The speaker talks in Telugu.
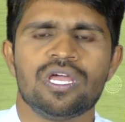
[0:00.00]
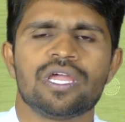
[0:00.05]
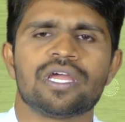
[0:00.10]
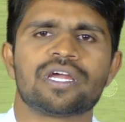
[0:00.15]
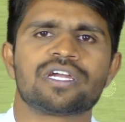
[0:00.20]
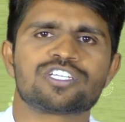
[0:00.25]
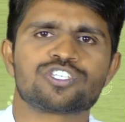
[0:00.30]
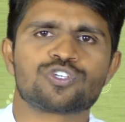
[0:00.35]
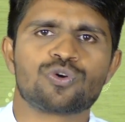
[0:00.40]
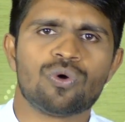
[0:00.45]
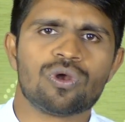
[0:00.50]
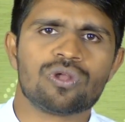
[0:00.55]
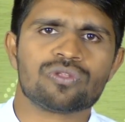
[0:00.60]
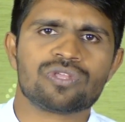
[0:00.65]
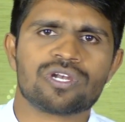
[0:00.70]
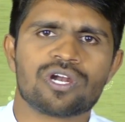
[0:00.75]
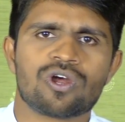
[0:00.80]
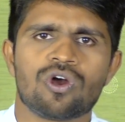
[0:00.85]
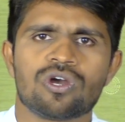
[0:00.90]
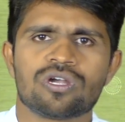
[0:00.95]
ఇక్కడ స్కూల్లో
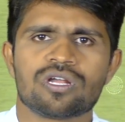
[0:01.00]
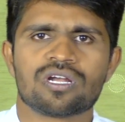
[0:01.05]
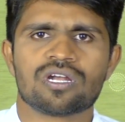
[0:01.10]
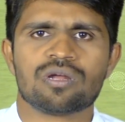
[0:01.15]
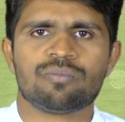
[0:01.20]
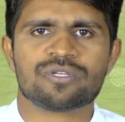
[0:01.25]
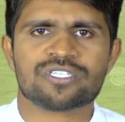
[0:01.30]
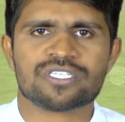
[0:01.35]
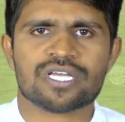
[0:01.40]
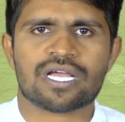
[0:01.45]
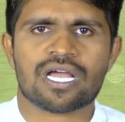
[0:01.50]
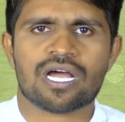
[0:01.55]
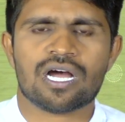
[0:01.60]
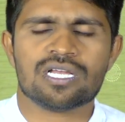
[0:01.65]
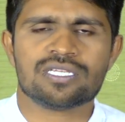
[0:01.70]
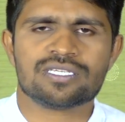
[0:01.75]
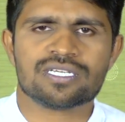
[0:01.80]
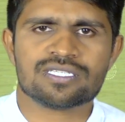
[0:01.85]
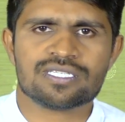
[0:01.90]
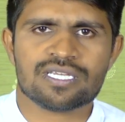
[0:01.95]
అవుతున్న కాంటాక్ట్ నెంబర్స్కి
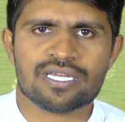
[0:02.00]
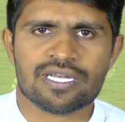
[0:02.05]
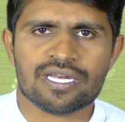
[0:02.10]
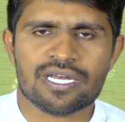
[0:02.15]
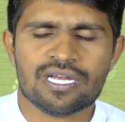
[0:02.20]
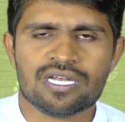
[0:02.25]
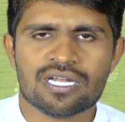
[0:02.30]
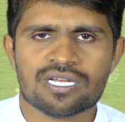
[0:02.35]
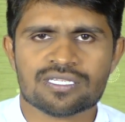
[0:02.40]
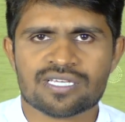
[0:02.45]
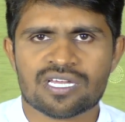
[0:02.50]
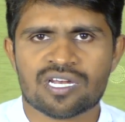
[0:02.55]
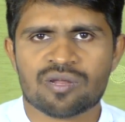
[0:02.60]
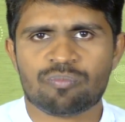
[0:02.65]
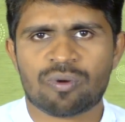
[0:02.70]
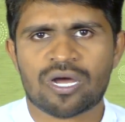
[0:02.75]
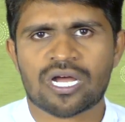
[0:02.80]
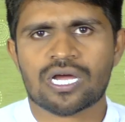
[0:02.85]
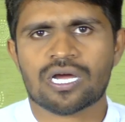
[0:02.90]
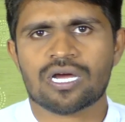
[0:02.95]
కాల్ చేసి డీటెయిల్స్ అన్ని
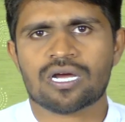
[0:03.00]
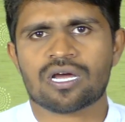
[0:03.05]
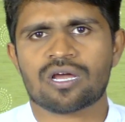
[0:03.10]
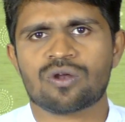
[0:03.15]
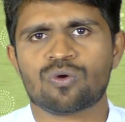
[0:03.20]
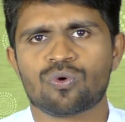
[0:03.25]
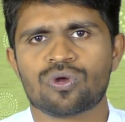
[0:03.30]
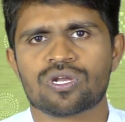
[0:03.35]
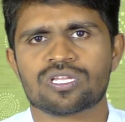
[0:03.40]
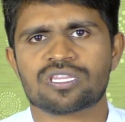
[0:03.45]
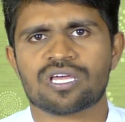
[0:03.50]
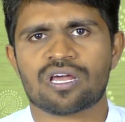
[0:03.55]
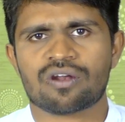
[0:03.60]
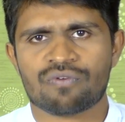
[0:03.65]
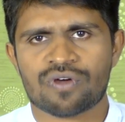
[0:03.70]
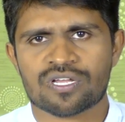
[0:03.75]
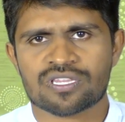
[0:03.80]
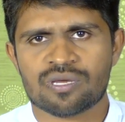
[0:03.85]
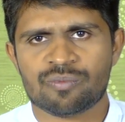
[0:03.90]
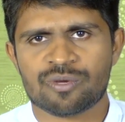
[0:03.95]
పక్కగా కనుక్కున్న
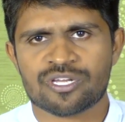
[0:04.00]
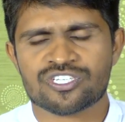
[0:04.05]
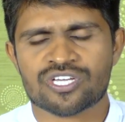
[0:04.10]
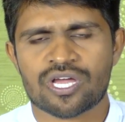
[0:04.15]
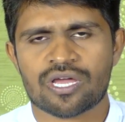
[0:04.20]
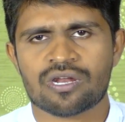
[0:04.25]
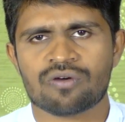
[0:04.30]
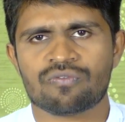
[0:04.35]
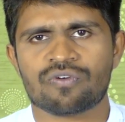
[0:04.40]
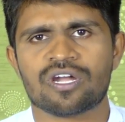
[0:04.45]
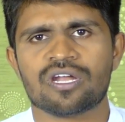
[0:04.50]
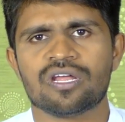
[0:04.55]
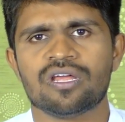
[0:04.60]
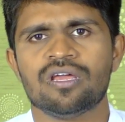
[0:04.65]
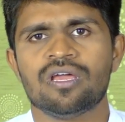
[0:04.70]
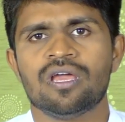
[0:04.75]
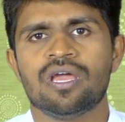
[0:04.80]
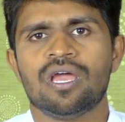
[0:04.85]
తర్వాతే మీరు జాయిన్ అవ్వండి